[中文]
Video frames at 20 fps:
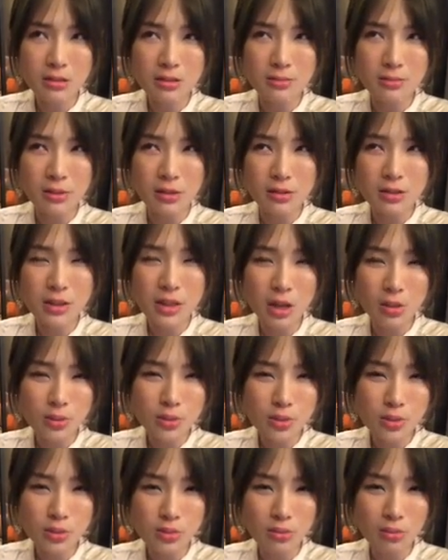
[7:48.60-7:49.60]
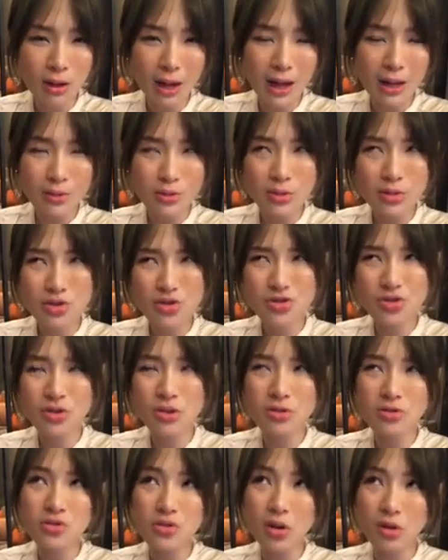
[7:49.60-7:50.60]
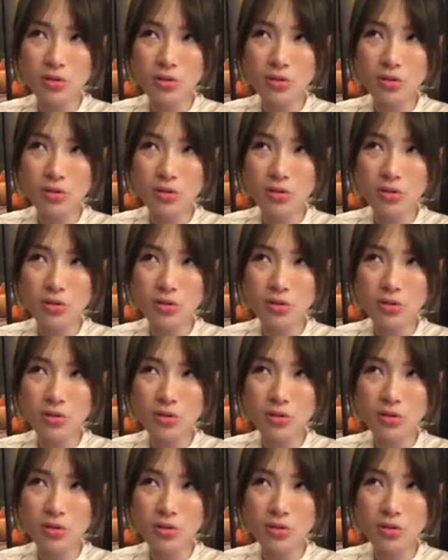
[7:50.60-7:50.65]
什么酵素啊，就是吃了之